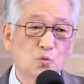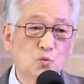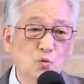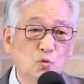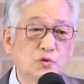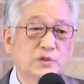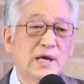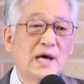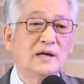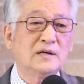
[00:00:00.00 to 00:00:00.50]

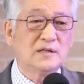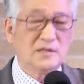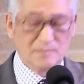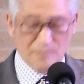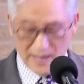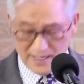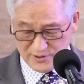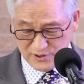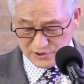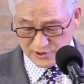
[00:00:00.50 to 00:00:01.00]
우상을
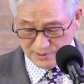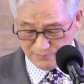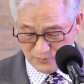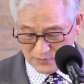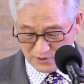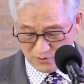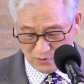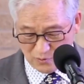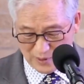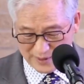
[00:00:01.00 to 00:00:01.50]
많이
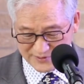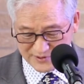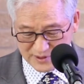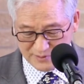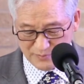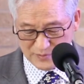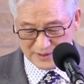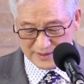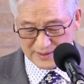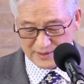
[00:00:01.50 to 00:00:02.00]
섬기고
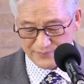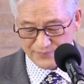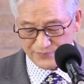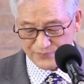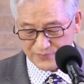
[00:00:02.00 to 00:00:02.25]
왔습니다.